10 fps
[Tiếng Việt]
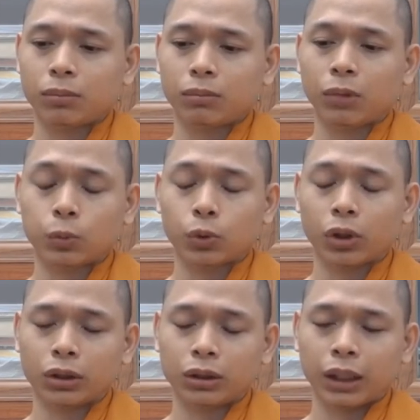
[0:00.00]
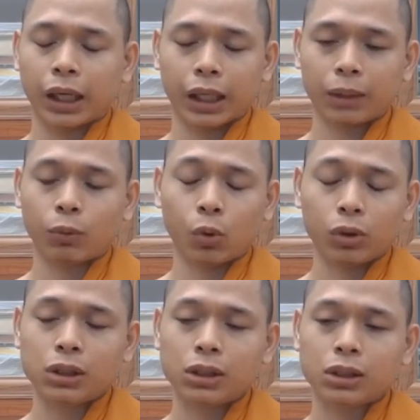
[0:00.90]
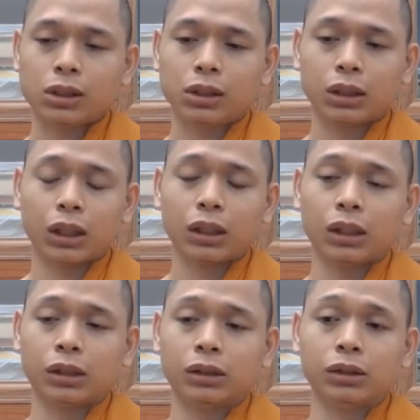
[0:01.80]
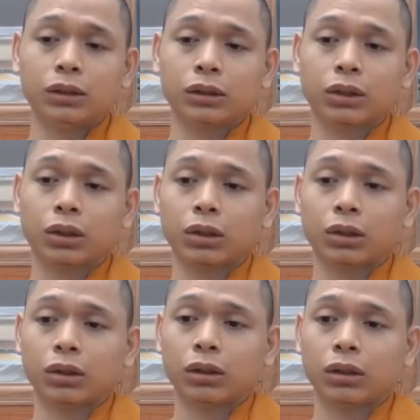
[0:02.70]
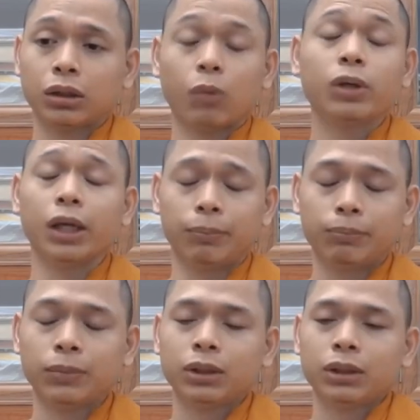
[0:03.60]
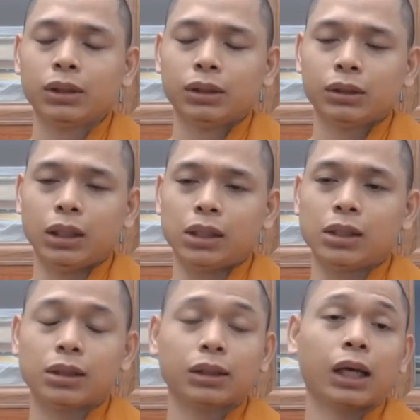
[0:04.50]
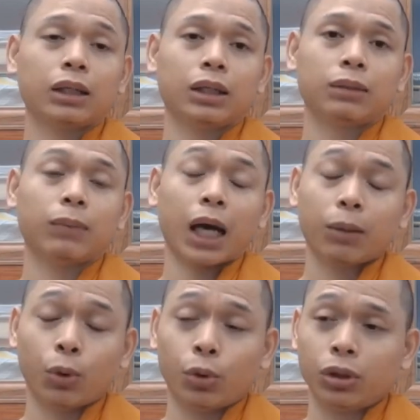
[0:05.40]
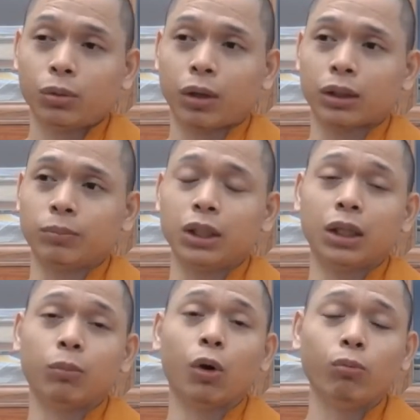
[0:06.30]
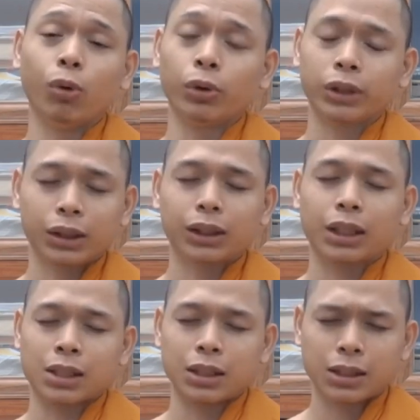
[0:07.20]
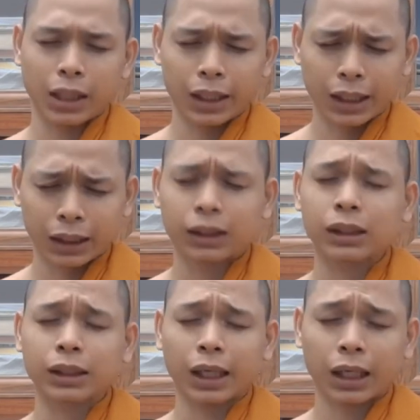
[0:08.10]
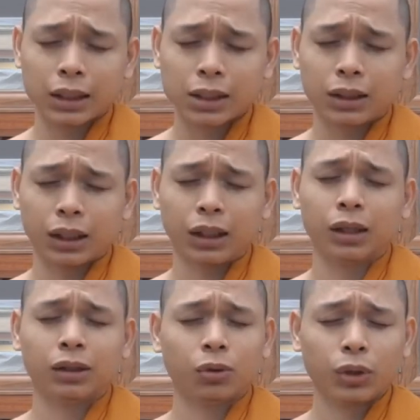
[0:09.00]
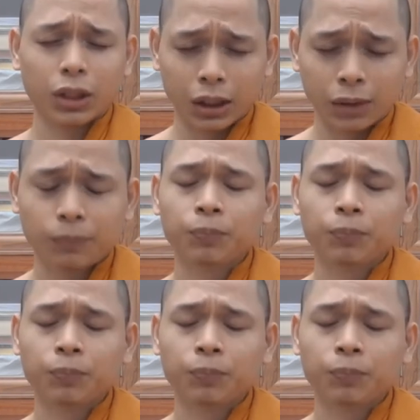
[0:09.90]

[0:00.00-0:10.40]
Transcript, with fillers: một tuần hai buổi sư trả lời chưa có không kịp thì sư sẽ tăng lên 3 buổi hoặc thậm chí là 4 buổi tức là sư sẽ dành thời gian để sư trả lời cho quý vị